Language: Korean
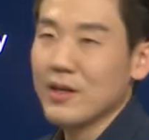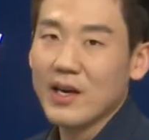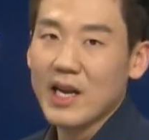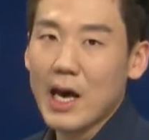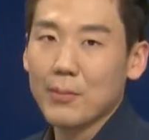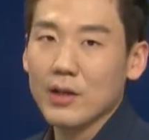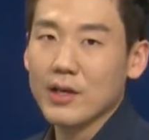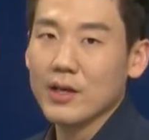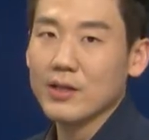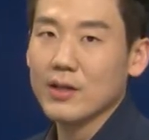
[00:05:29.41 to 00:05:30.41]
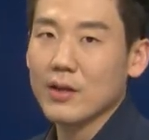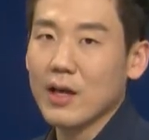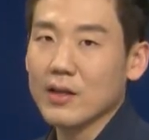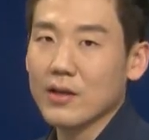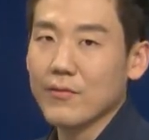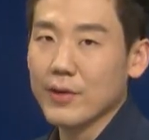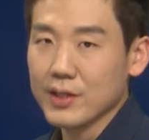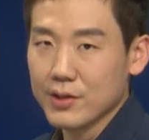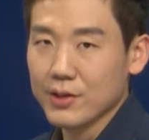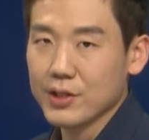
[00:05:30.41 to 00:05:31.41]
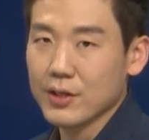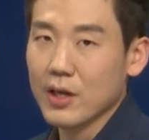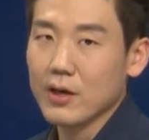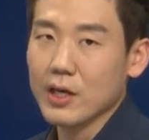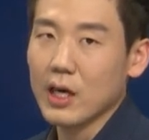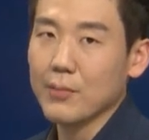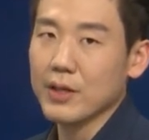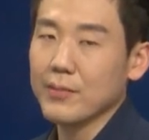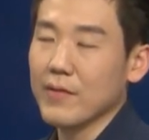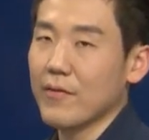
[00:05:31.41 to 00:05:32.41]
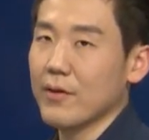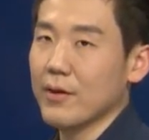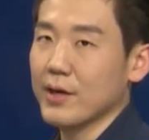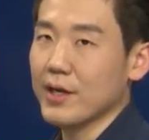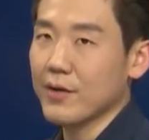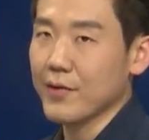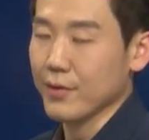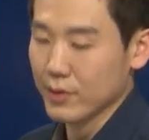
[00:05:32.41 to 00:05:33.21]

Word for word: That applicant did a lot of research on our company before her interview.